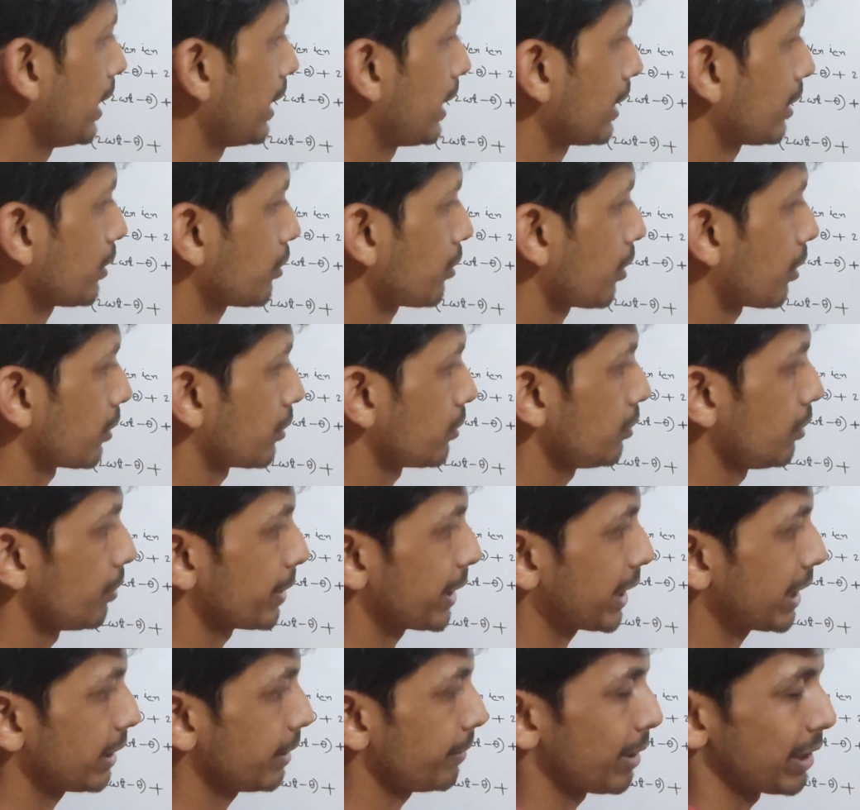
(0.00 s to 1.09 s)
এখানেও কস টু
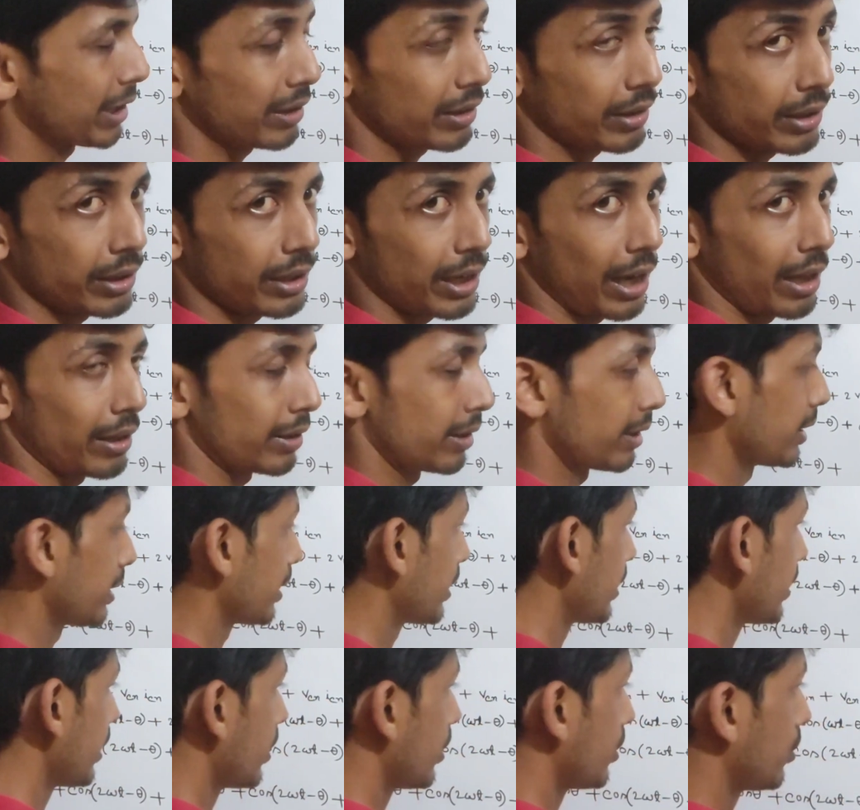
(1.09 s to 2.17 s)
ওমেগা টি মাইনাস থিটা আছে
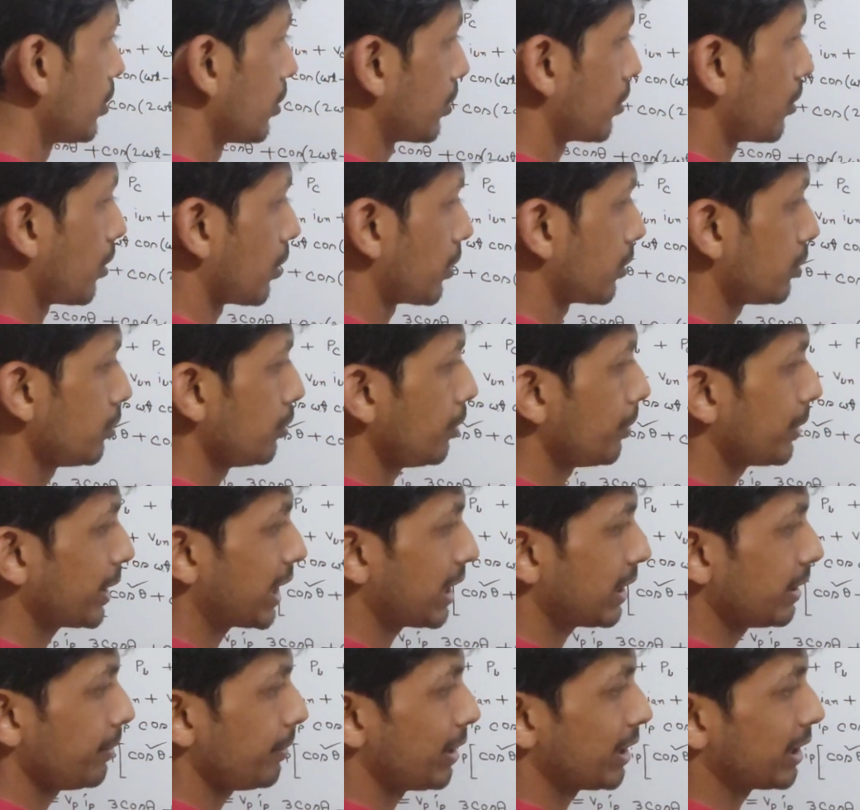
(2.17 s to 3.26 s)
তো কস টু
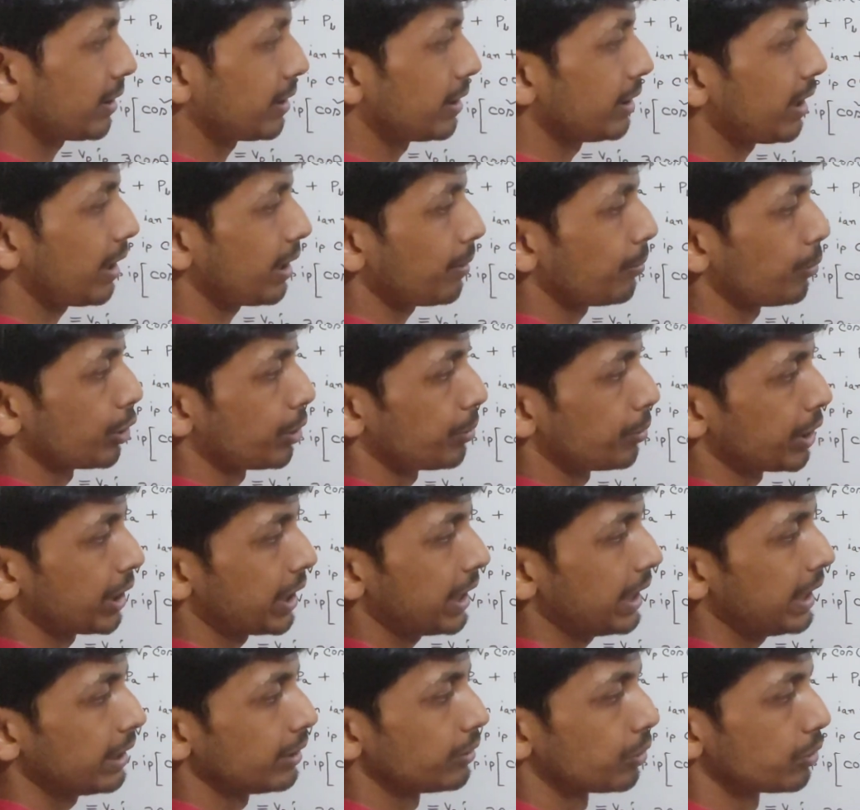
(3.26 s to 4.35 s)
ওমেগা টি মাইনাস থিটাকে মনে মনে
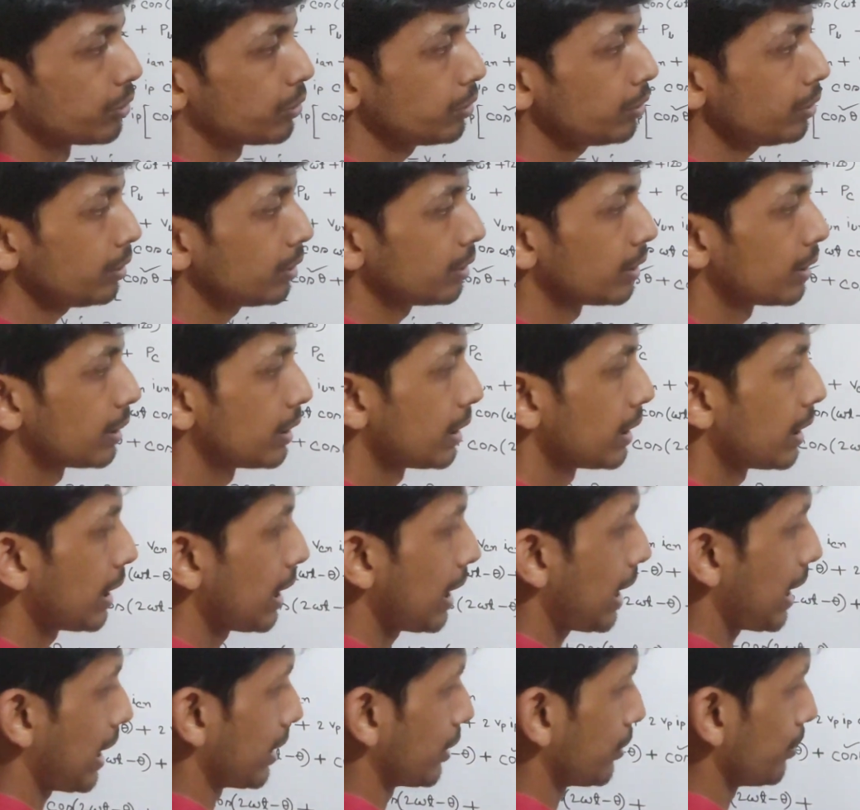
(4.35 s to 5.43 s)
এ ধরুন
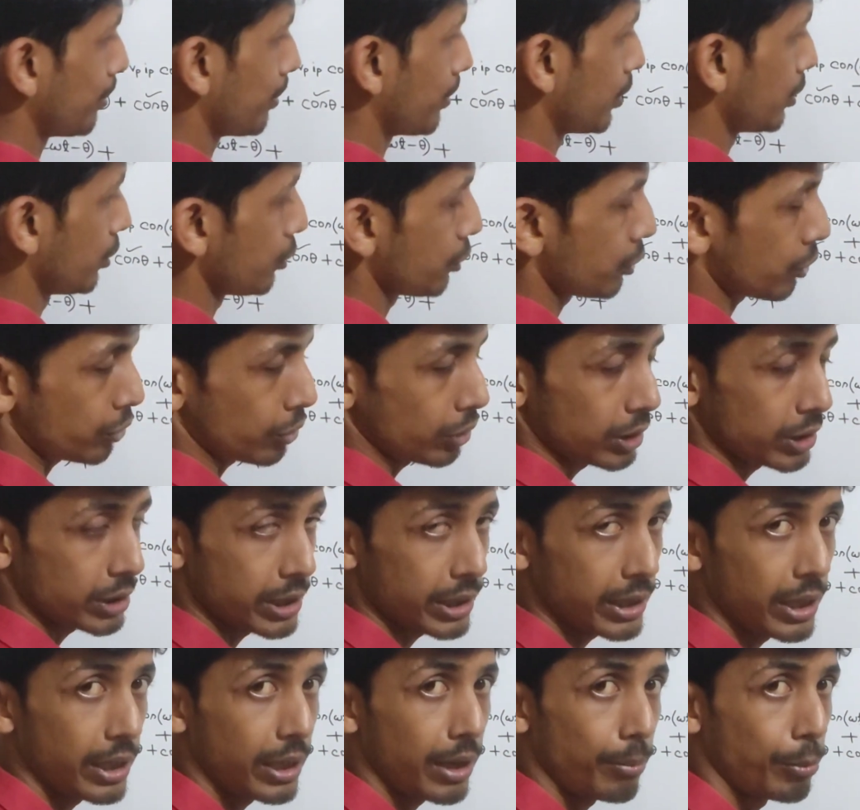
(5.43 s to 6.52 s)
আর দুইশো চল্লিশ
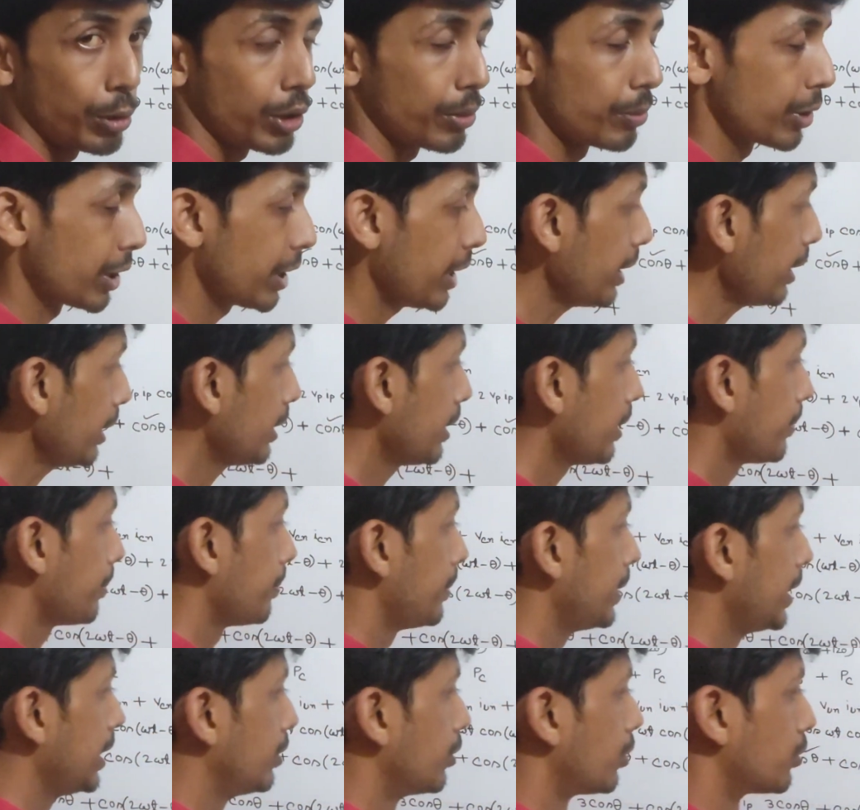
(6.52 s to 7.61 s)
ডিগ্রিকে মনে মনে
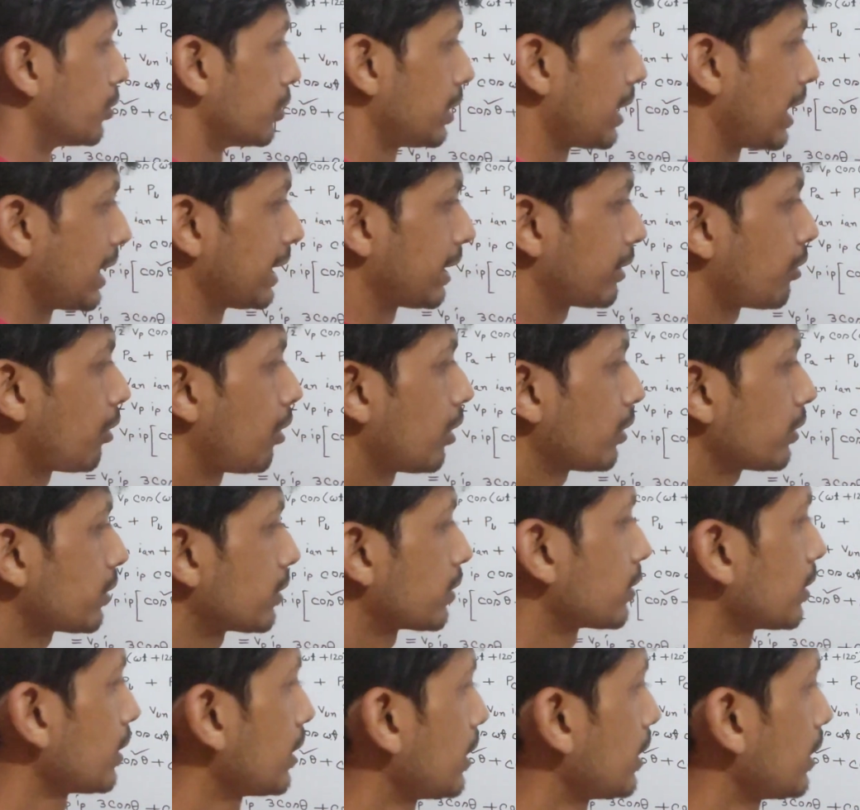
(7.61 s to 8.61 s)
বি ধরুন তাহলে কস